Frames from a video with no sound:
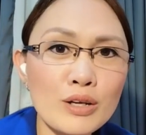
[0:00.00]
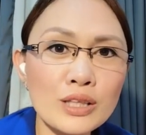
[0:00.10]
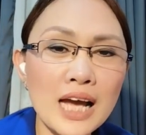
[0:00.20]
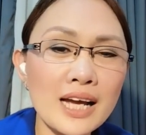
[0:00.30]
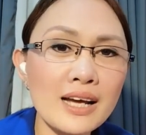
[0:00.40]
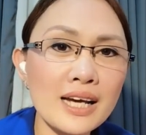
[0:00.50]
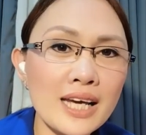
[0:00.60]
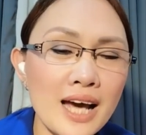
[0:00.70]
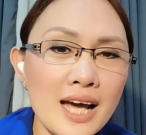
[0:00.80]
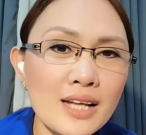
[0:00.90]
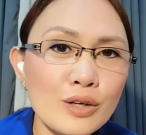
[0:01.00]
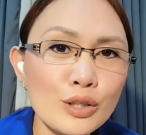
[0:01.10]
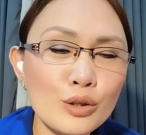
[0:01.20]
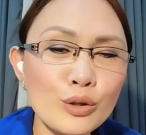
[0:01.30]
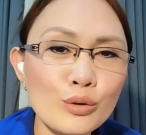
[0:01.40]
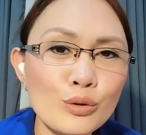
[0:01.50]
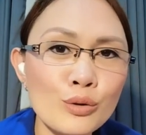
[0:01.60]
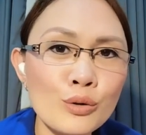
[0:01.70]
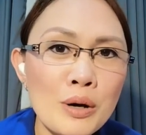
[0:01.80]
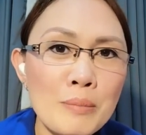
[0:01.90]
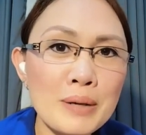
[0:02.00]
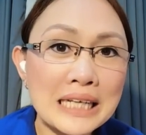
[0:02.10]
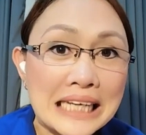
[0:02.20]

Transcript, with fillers: Meron tayong kakayahan o ito yung